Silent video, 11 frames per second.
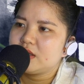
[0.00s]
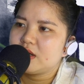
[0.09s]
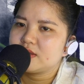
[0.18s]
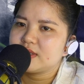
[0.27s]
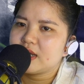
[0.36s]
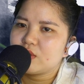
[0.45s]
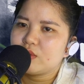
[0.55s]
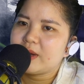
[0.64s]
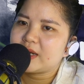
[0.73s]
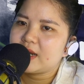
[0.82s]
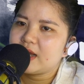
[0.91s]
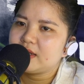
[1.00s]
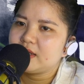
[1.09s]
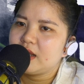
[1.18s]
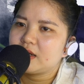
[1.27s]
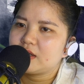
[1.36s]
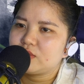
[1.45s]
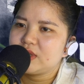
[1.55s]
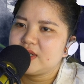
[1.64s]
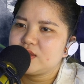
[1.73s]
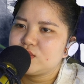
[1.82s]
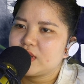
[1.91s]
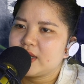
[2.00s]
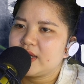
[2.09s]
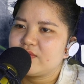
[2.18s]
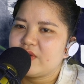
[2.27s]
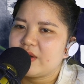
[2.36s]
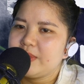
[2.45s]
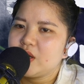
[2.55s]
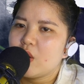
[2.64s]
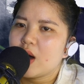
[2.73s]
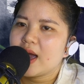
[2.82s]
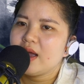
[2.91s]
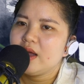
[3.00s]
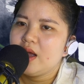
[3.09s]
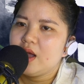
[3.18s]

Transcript: Thần sắc của Bạch Lệ lần đầu tiên xuất hiện vẻ biến hóa.